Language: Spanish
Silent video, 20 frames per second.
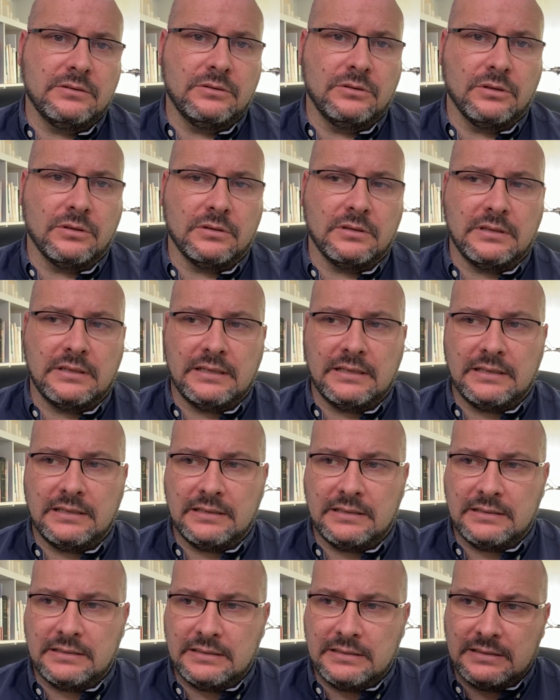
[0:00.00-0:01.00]

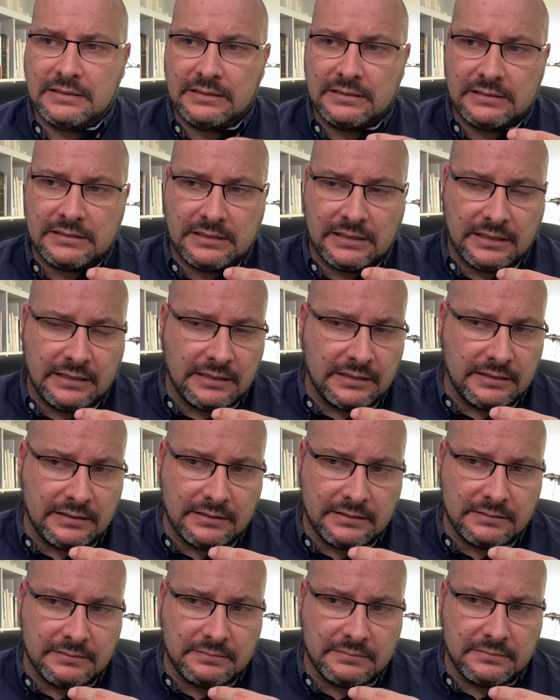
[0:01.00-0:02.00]
donde
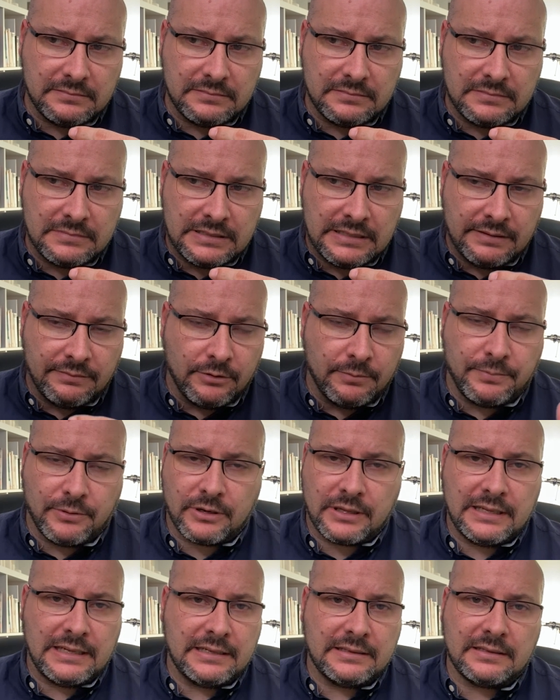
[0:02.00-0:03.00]
se llevó
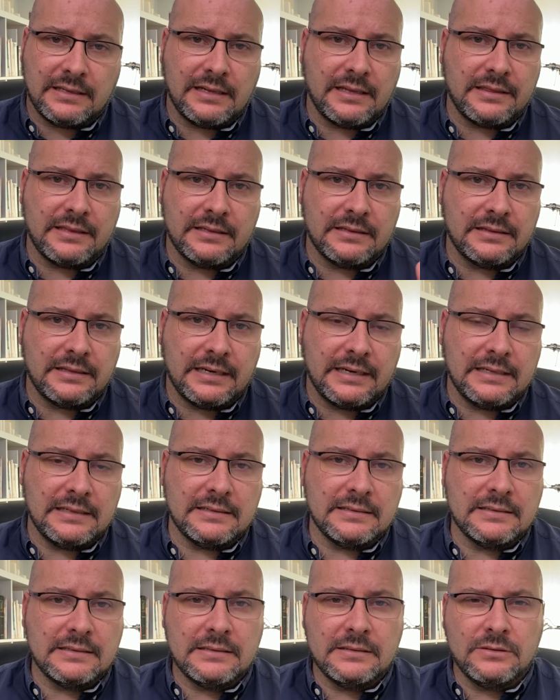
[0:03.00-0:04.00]
por delante la
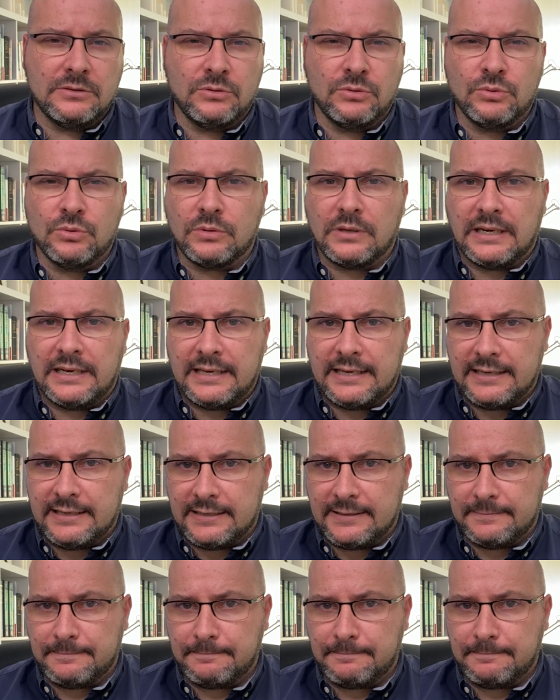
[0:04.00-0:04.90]
central nuclear.